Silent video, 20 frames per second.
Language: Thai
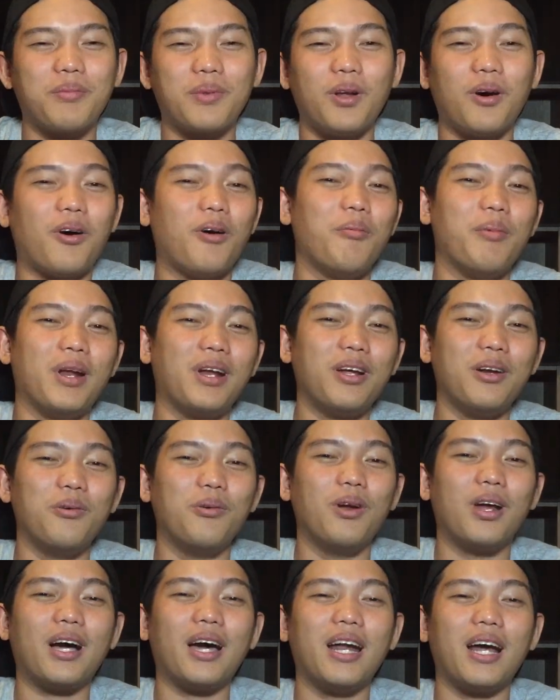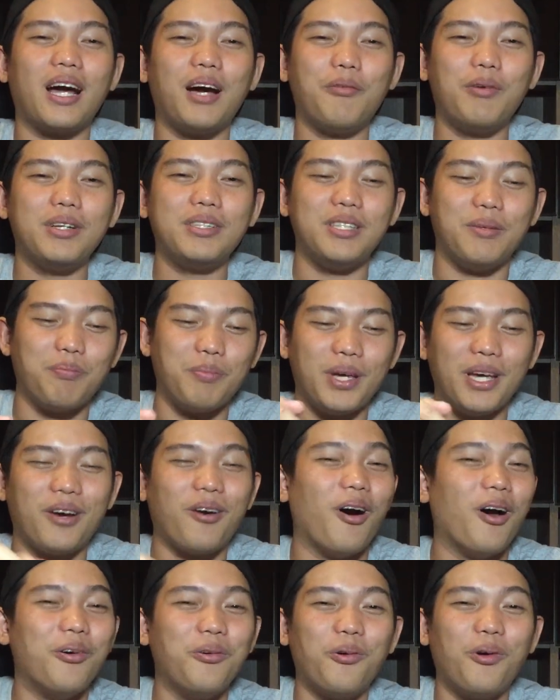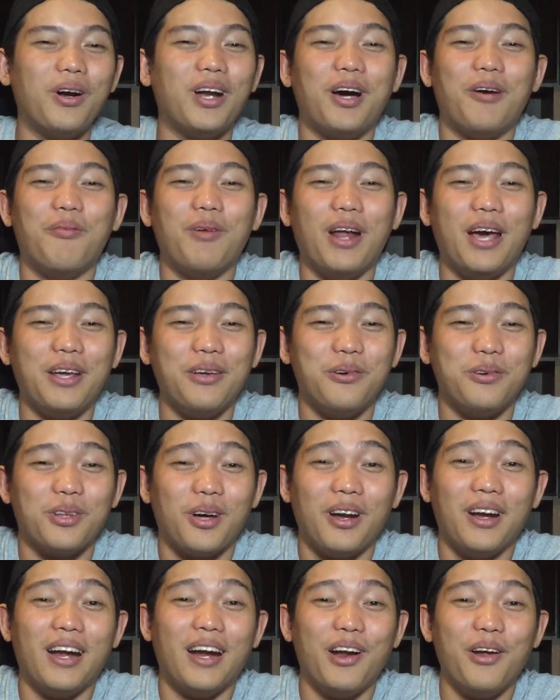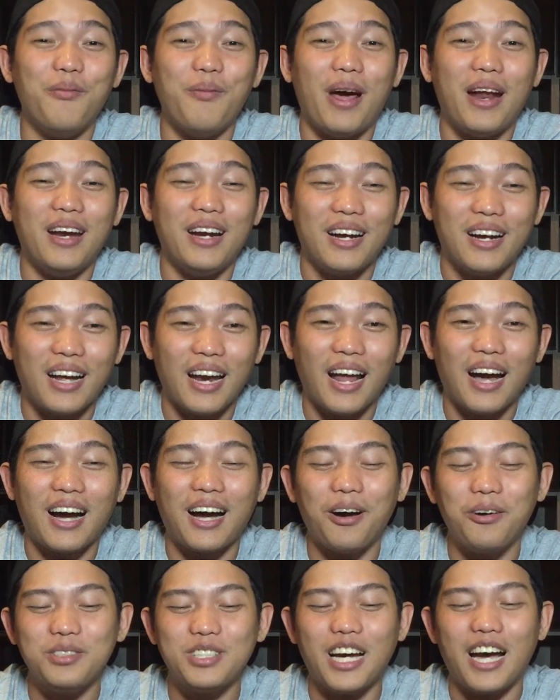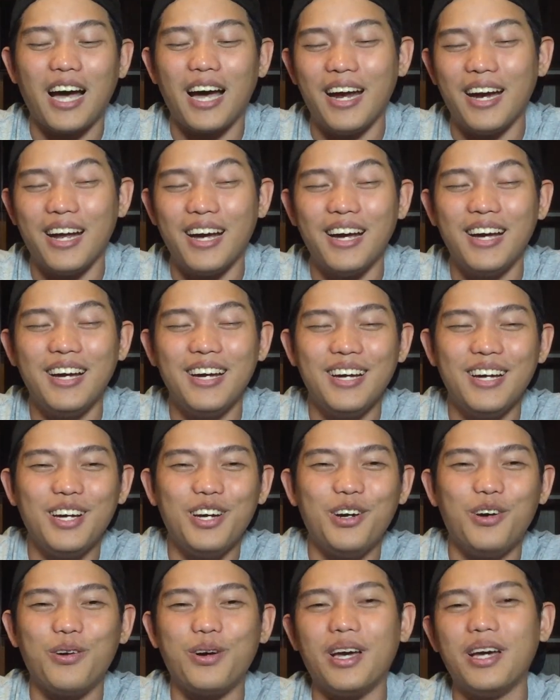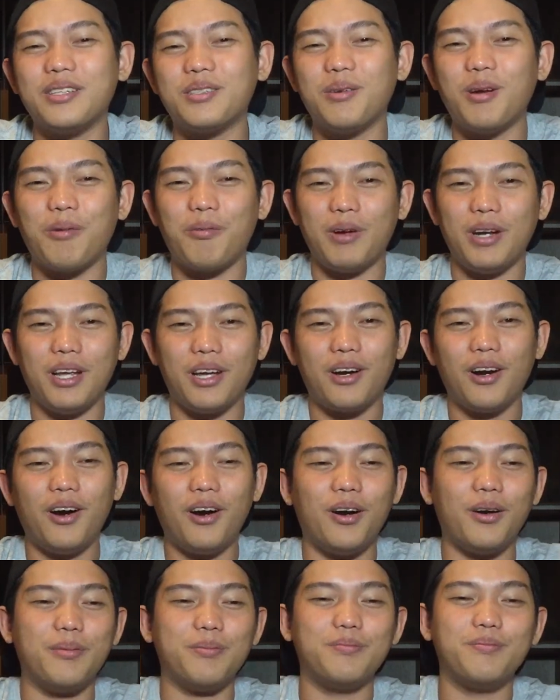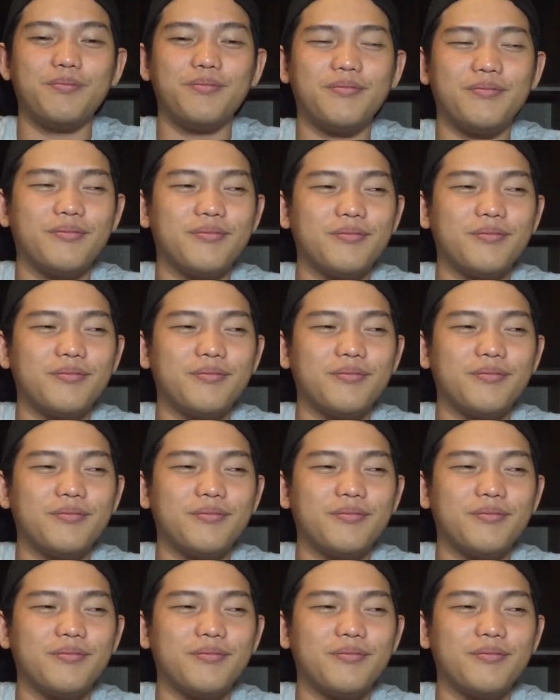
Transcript: ก็ลองคอมเมนต์กันดูแล้วกันนะครับว่า10 ปีก่อนทุกคนทำอะไรอยู่ตอนไหนรอนแมนหนึ่งกำลังเข้าฉายนะ โอเคสำหรับวันนี้ก็